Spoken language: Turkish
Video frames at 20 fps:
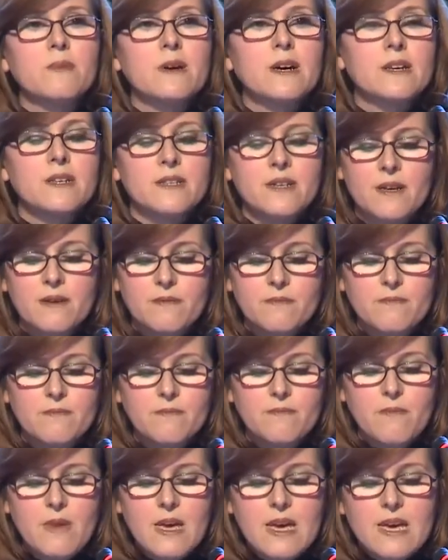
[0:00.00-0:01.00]
Bayram,
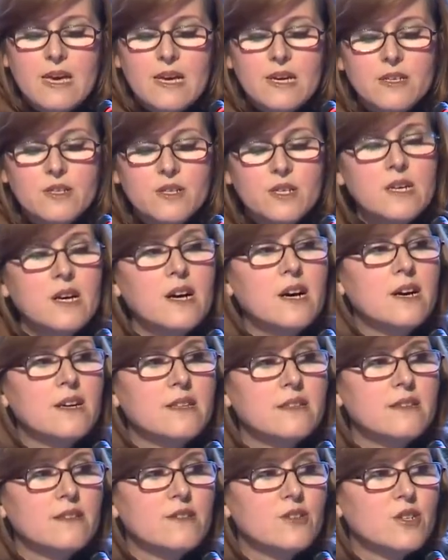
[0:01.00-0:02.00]

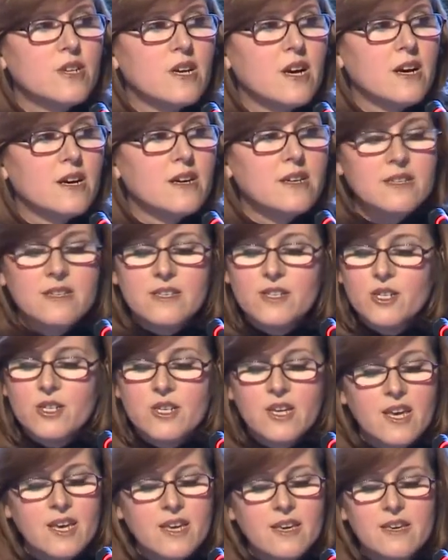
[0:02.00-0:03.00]
cihanın şahı
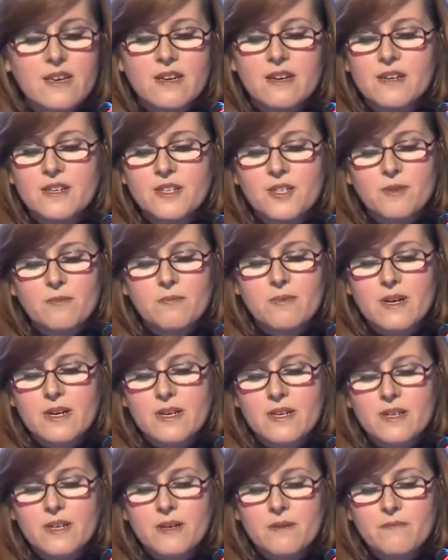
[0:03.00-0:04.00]
şeyhi Hacı
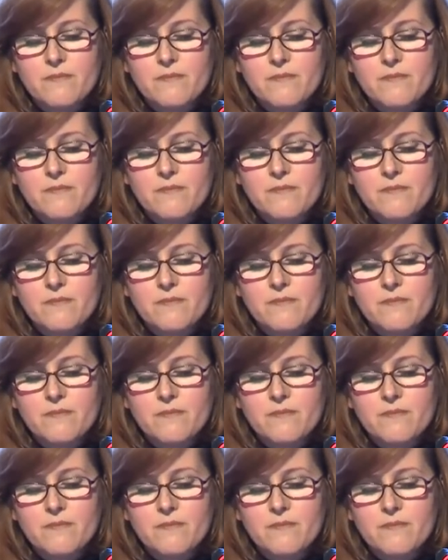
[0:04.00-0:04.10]
Bayram.